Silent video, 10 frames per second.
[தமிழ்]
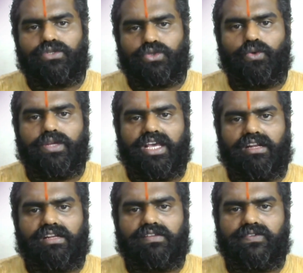
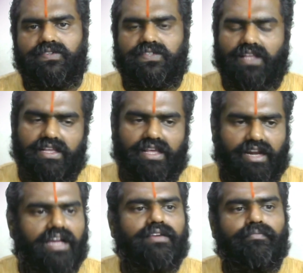சூரியன் செல்கிறார்